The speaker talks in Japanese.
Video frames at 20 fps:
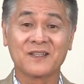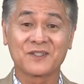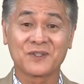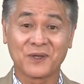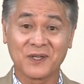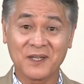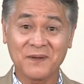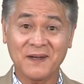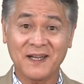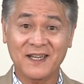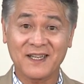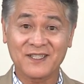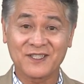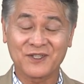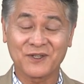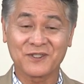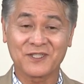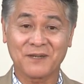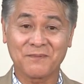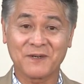それでは視
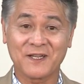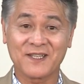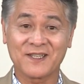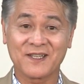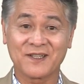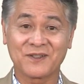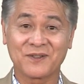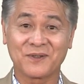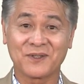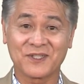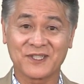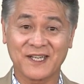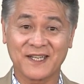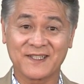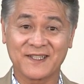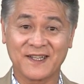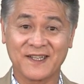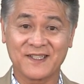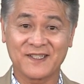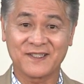聴者プレゼントのお知
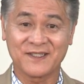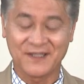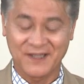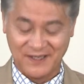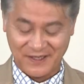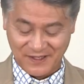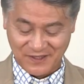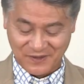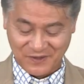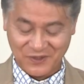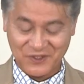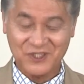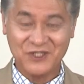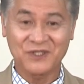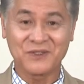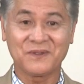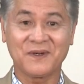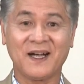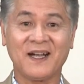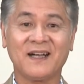らせです今
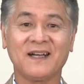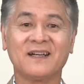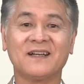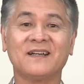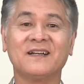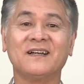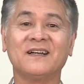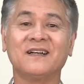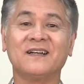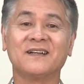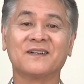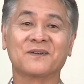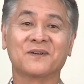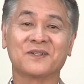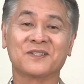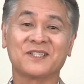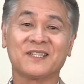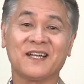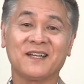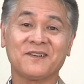週は
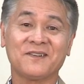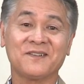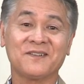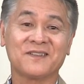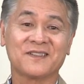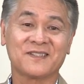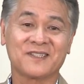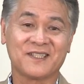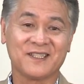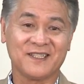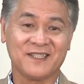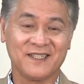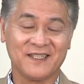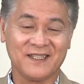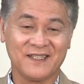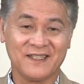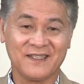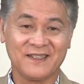こちらの CD